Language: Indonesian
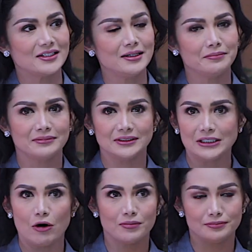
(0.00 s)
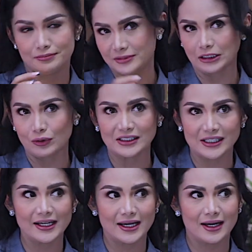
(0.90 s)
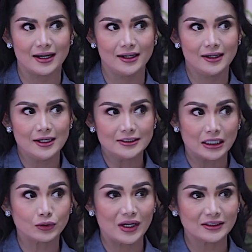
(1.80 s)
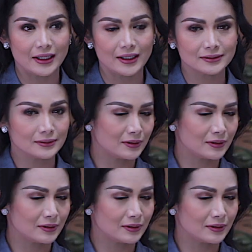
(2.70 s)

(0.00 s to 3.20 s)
Jadi jauh, jadwal saya jadwal saya